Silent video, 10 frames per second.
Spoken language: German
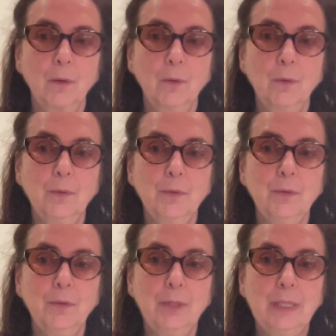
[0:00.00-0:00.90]

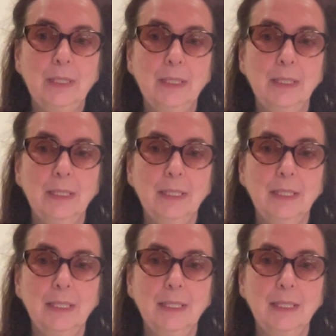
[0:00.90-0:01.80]
Und
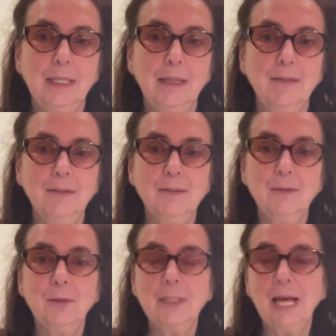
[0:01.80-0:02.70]
es ist
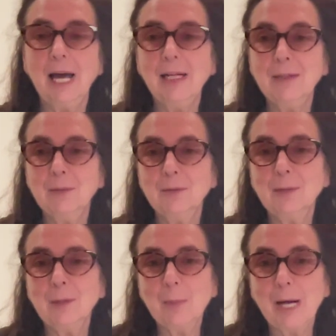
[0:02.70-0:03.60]
so klar, in
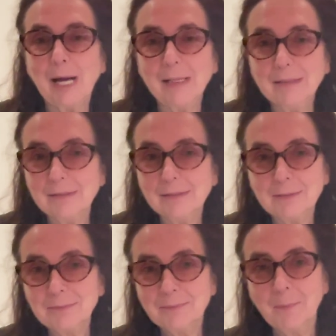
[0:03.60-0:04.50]
unserem Geist
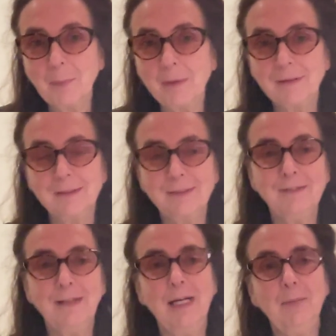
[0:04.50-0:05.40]
sind
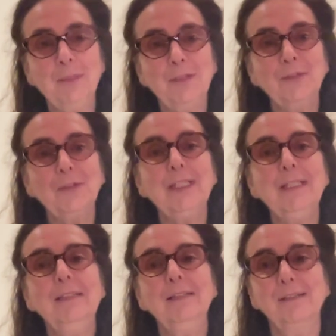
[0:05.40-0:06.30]
Samen des
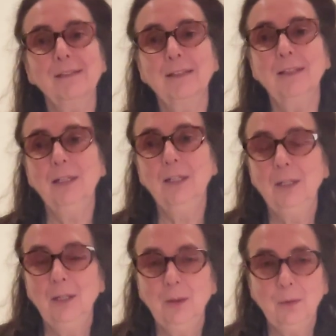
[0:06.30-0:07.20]
Friedens
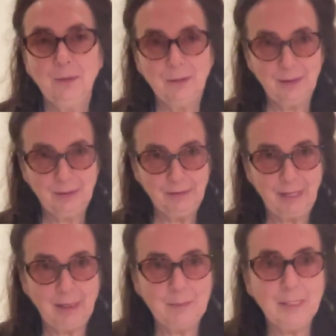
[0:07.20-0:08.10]
und es sind
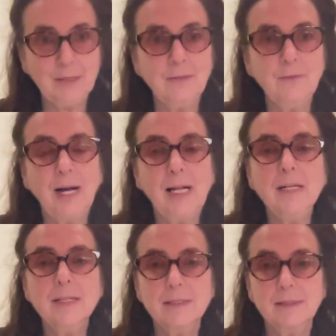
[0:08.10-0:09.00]
Samen der
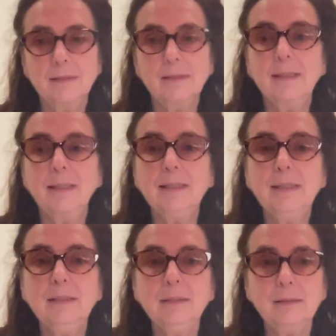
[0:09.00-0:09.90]
Gewalt, des
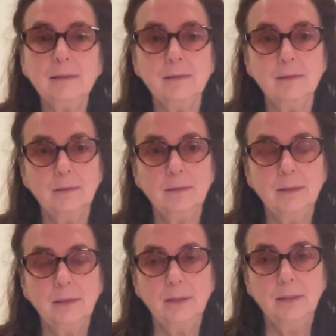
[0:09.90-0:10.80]
Krieges,
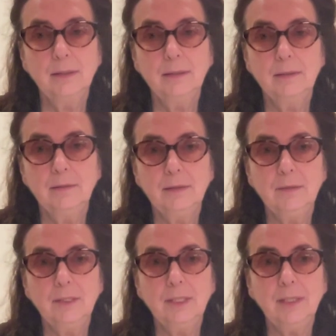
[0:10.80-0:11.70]
die
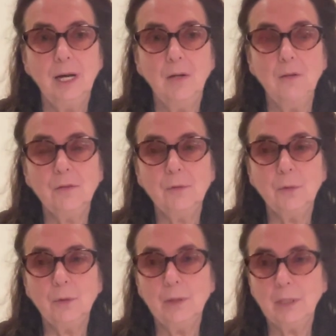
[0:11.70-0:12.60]
wir dann
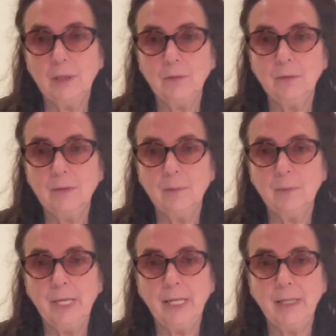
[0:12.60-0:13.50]
ausdrücken in unserem
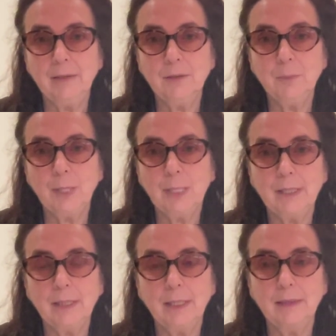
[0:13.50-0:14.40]
Denken,
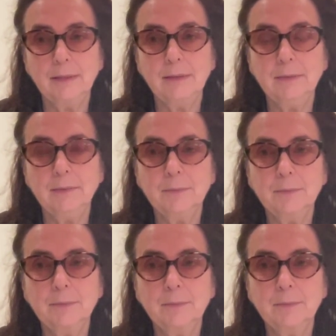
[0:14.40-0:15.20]
Sprechen, Handeln.